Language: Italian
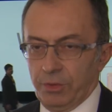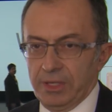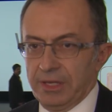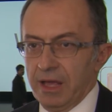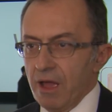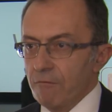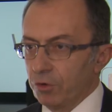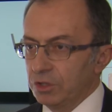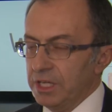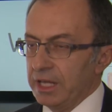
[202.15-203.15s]
quindi
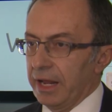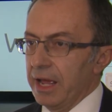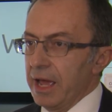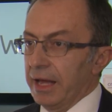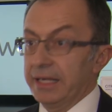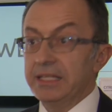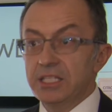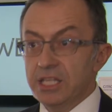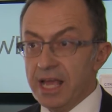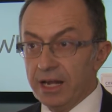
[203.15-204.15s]
vuol dire
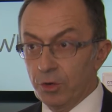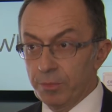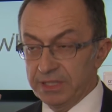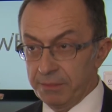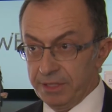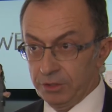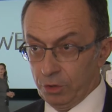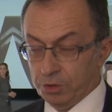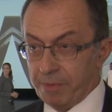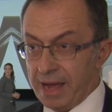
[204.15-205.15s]
ridisegnare completamente
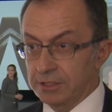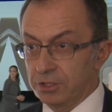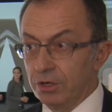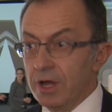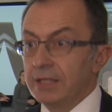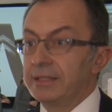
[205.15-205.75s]
lo spazio,